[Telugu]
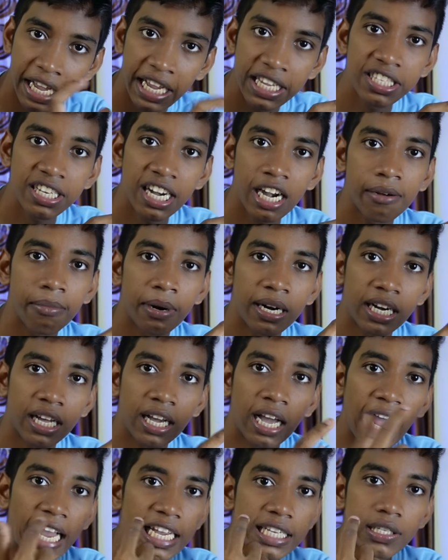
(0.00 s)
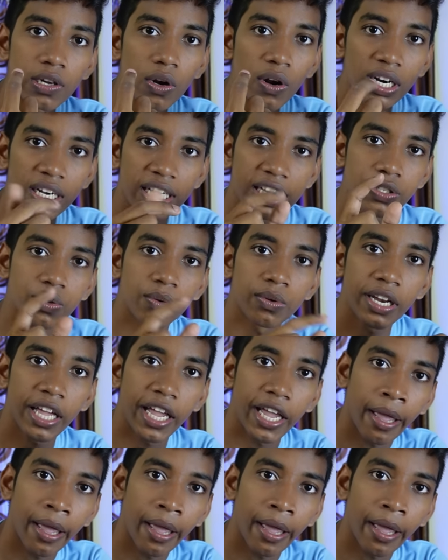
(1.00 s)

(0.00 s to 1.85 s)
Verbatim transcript: డేంజర్ అనమాట ఐస్లో గట్ట వేసుకుంటే